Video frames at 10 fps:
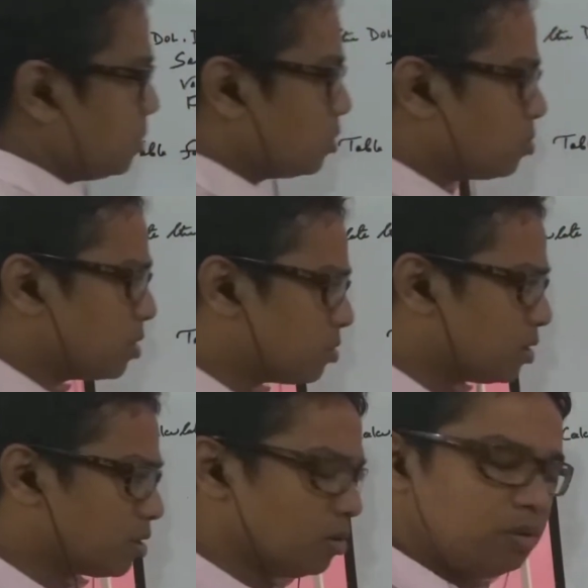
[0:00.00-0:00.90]
মধ্যে তোমরা একটু
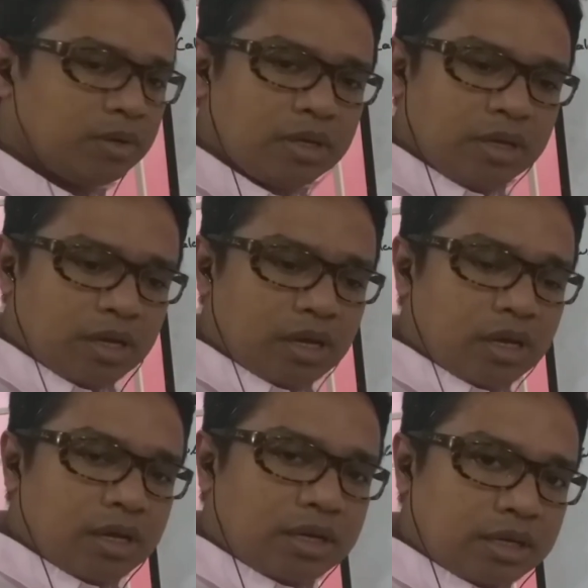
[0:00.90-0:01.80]
দেখো
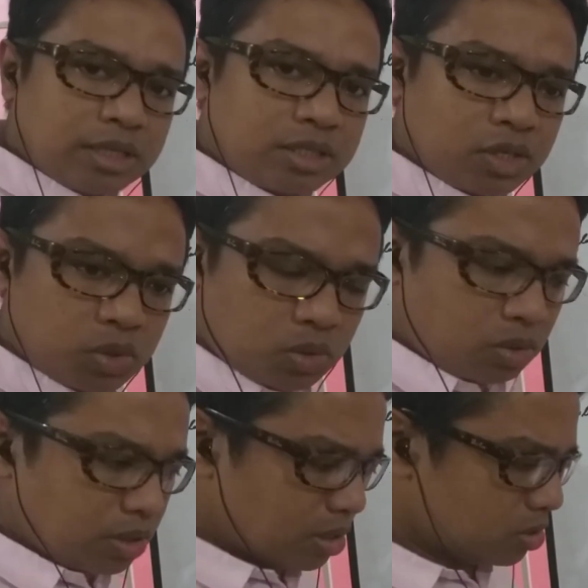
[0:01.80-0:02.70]
ক্লাসটা শুরু
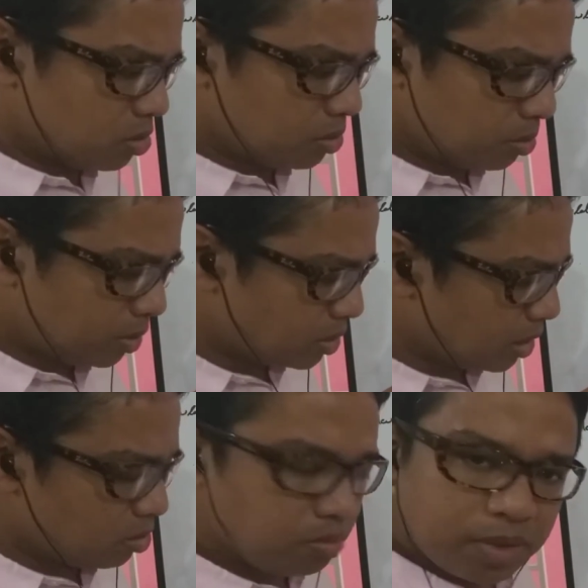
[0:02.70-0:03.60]
করার সময় তোমরা জানো